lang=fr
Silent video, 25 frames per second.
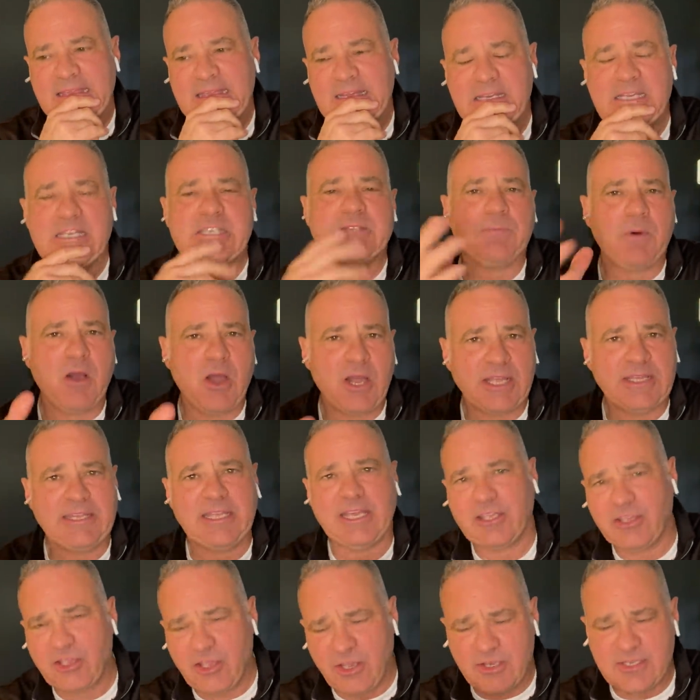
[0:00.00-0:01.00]
Les sports
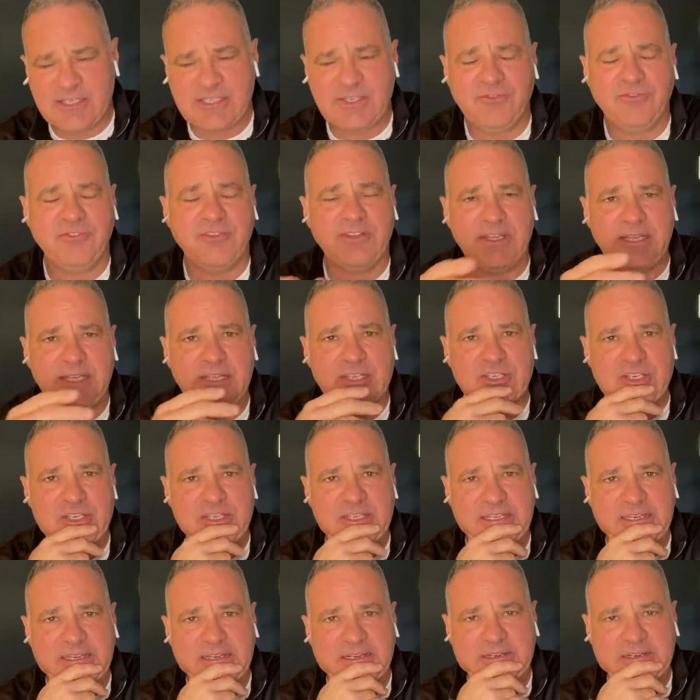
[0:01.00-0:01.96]
intérieurs, c'est fini, etc.